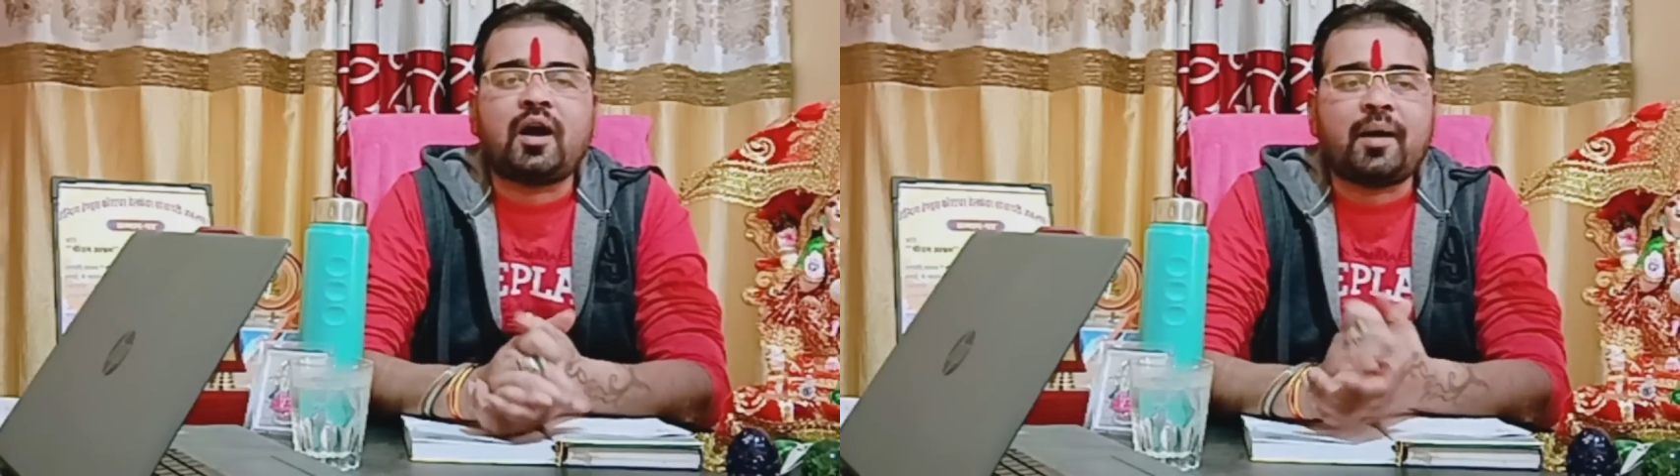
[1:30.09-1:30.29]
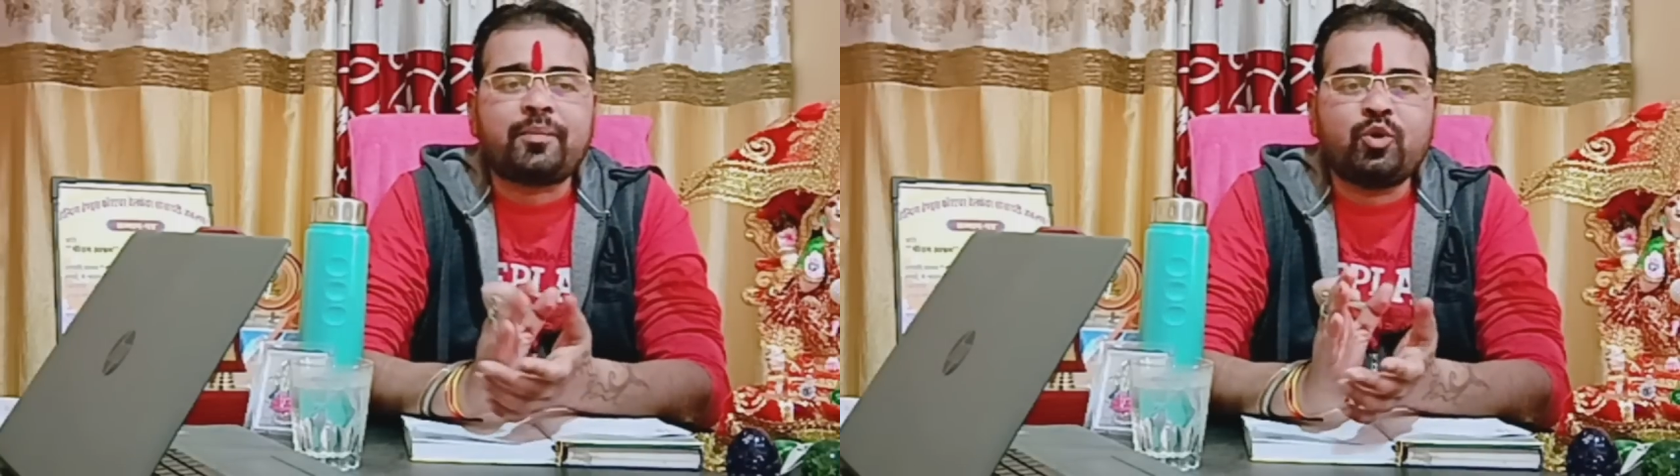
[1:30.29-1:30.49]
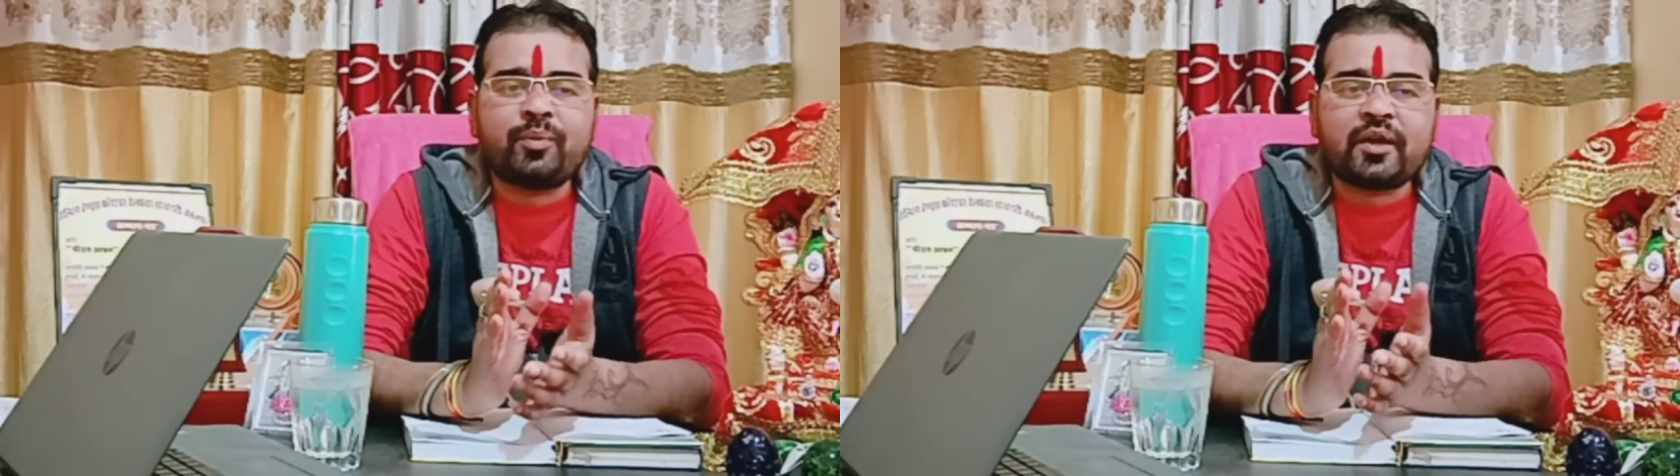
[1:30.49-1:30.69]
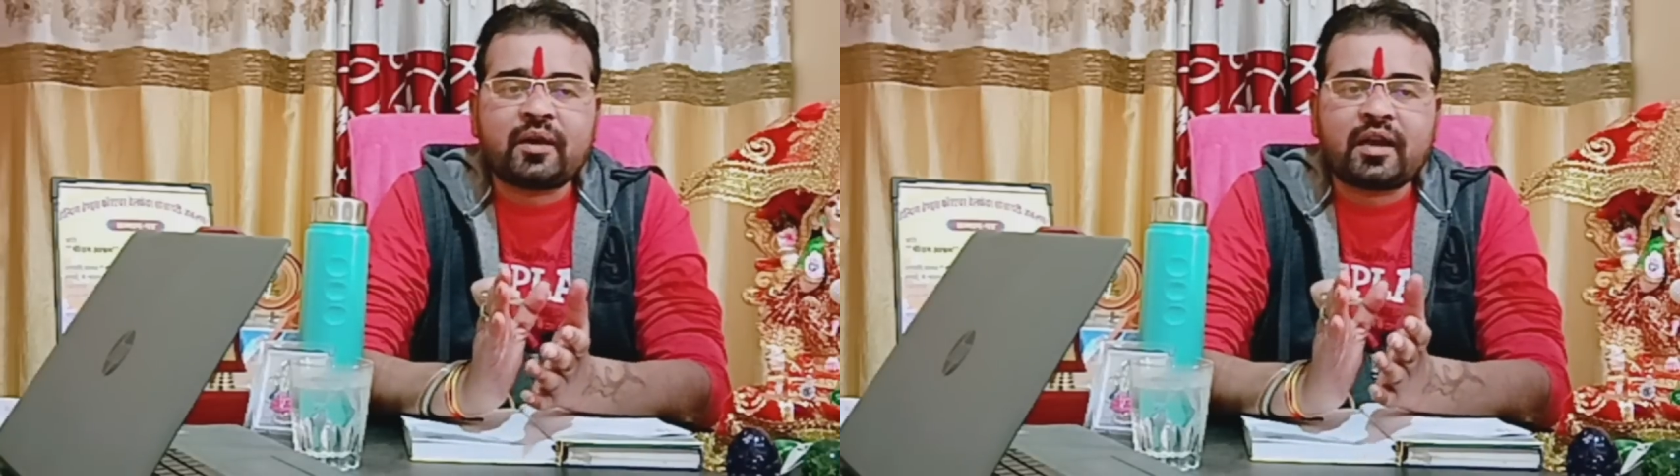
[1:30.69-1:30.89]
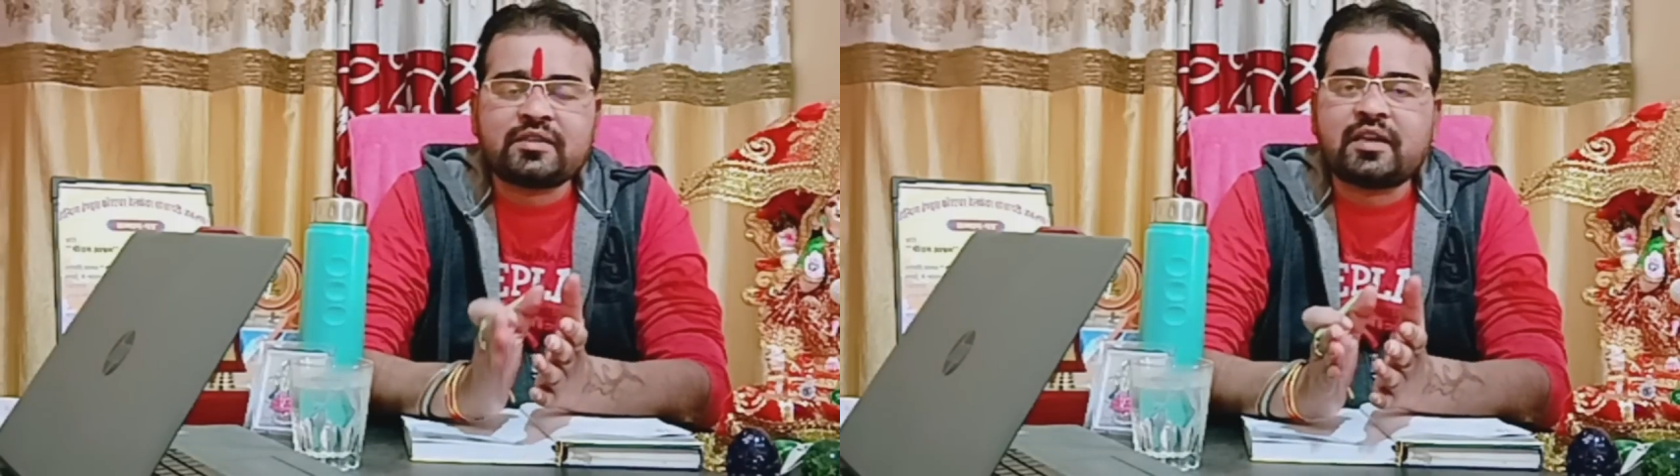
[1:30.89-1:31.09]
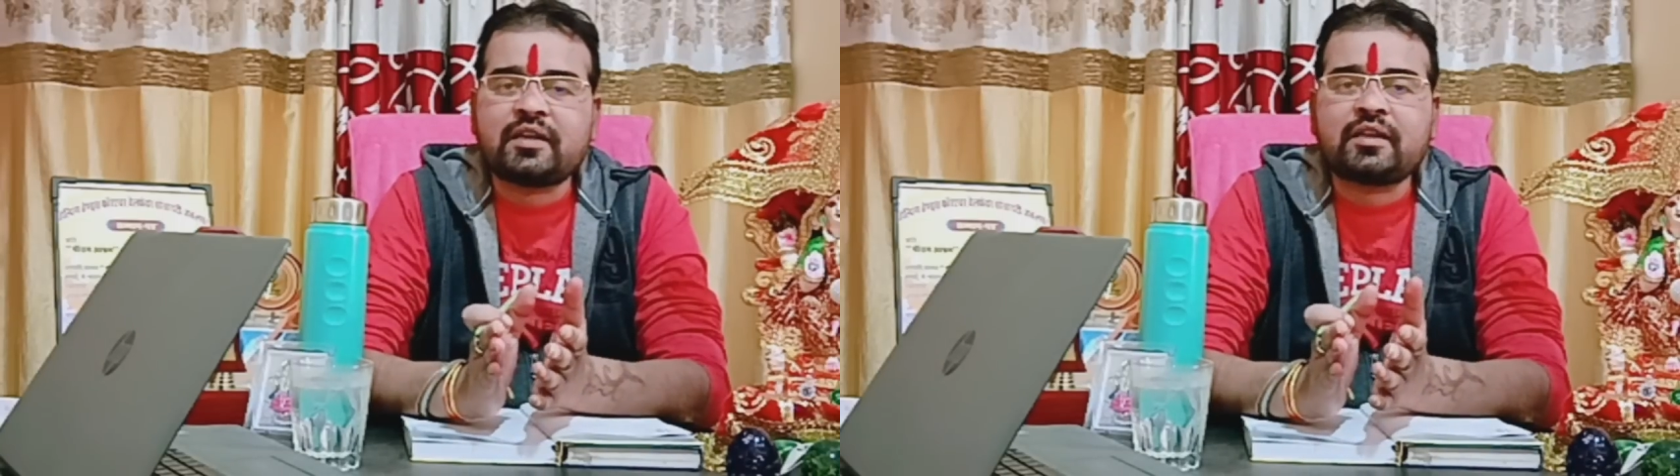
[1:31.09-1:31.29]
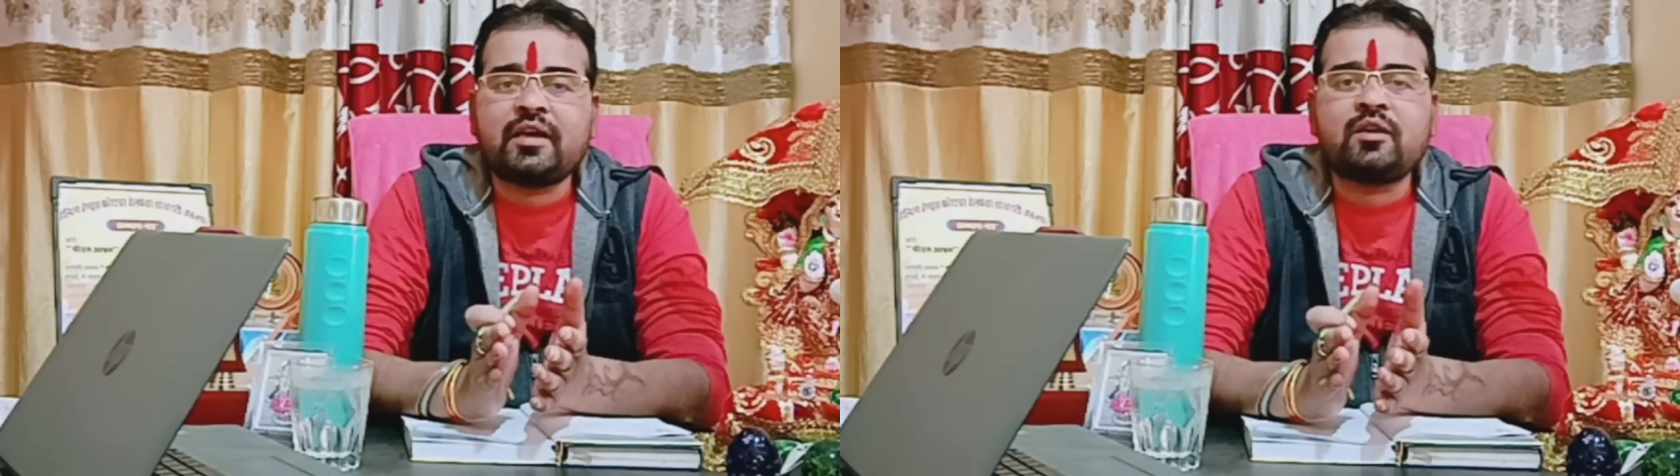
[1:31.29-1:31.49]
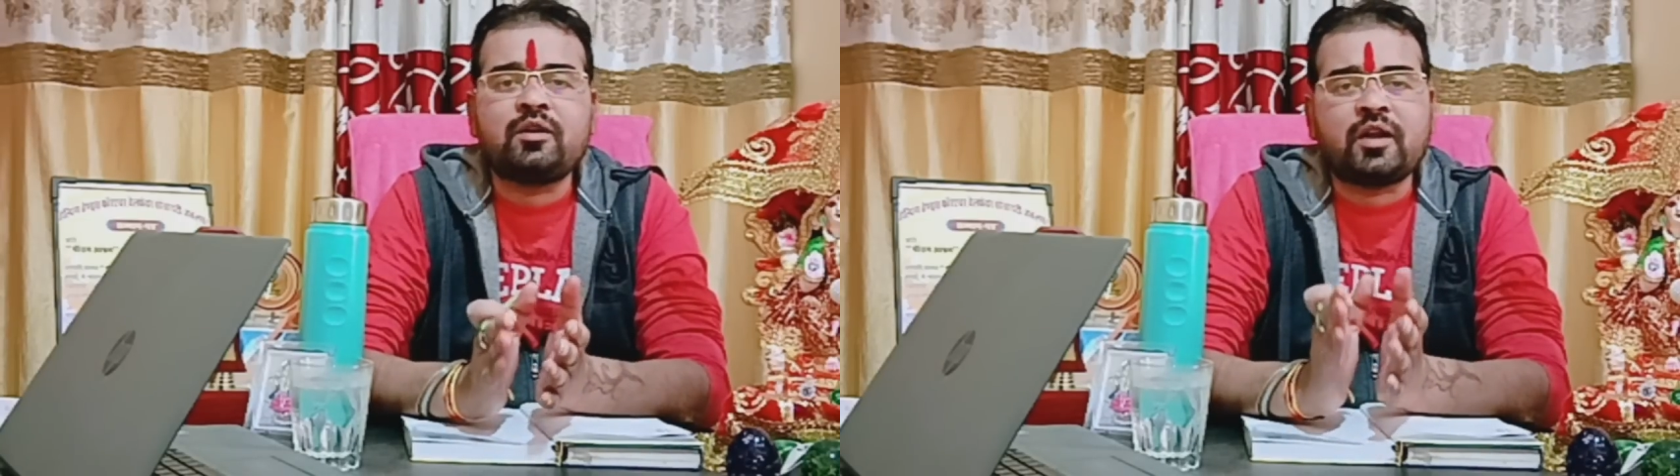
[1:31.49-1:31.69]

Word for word: आपके ऊपर अगर ऐसा लगता है कि